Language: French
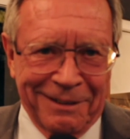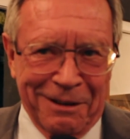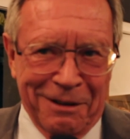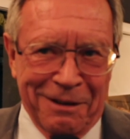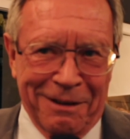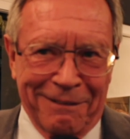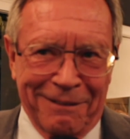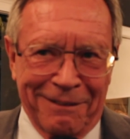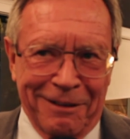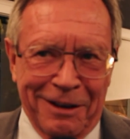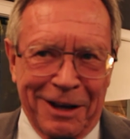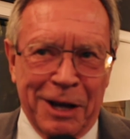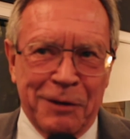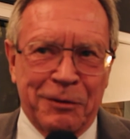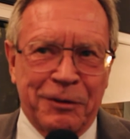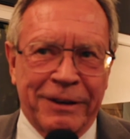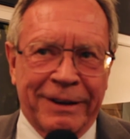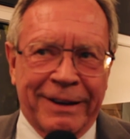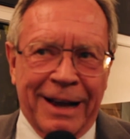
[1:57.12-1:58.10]
euh,
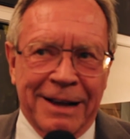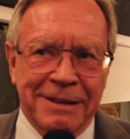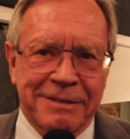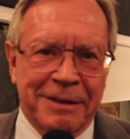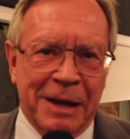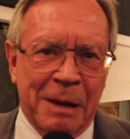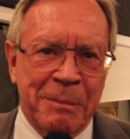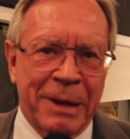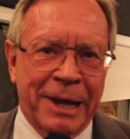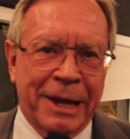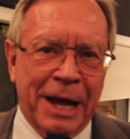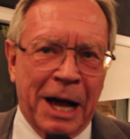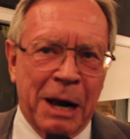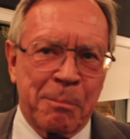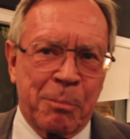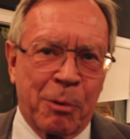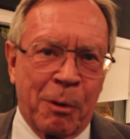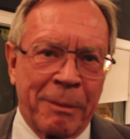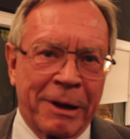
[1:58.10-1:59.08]
efficace et
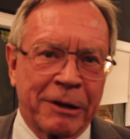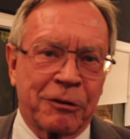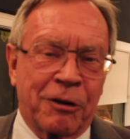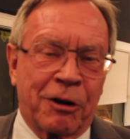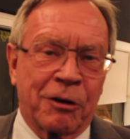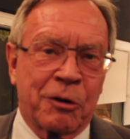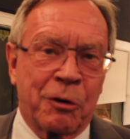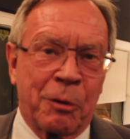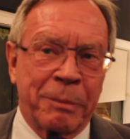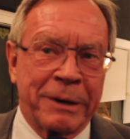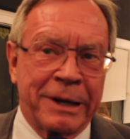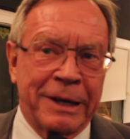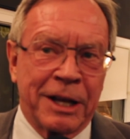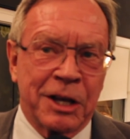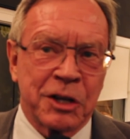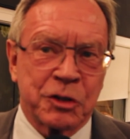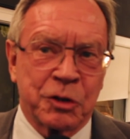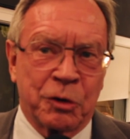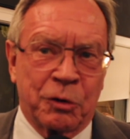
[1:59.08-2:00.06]
amicale pour mettre en
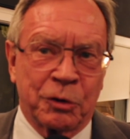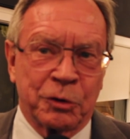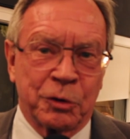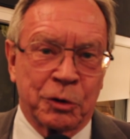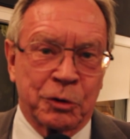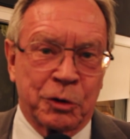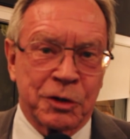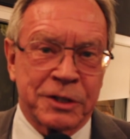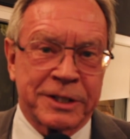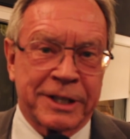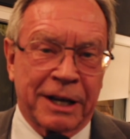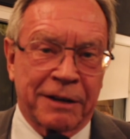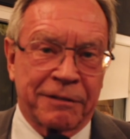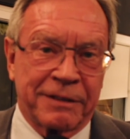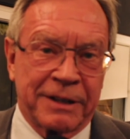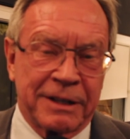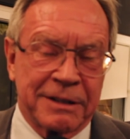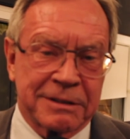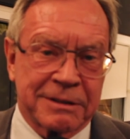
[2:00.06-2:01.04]
combinaison nos deux
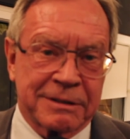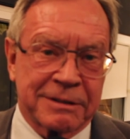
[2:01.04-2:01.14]
services,